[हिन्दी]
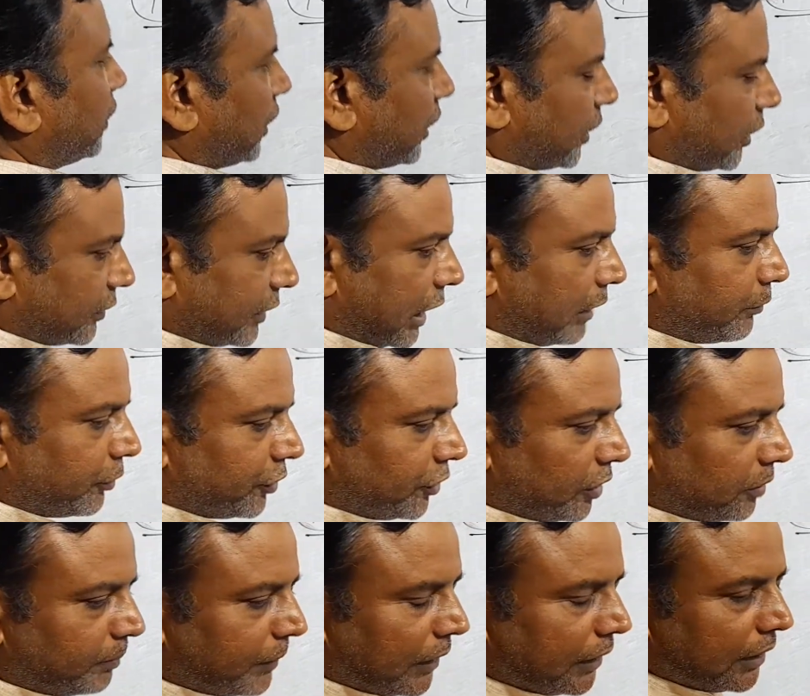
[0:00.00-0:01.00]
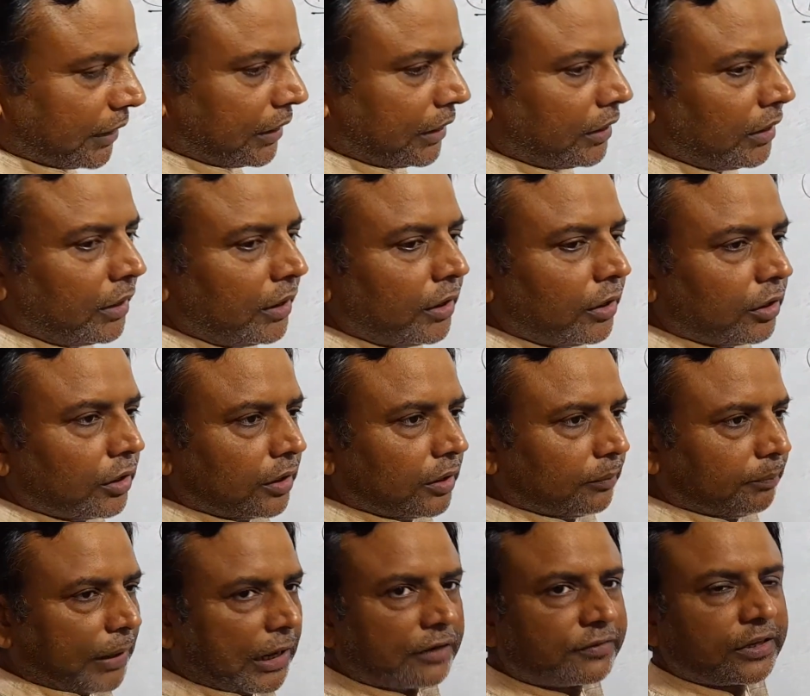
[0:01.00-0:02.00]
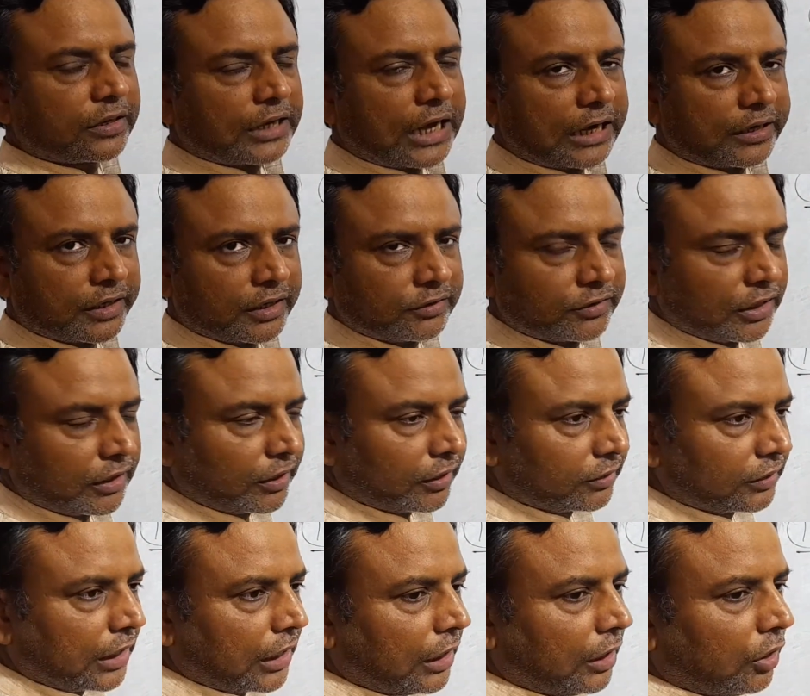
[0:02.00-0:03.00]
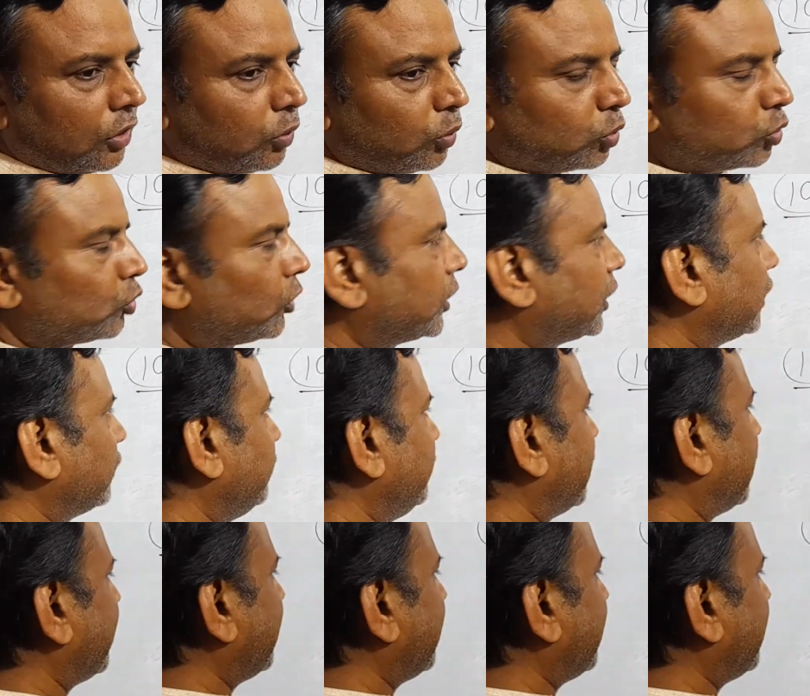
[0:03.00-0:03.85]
कलकत्ता यूनिवर्सिटी पहले भारत सरकार के अंतर्गत था उसको कर दिया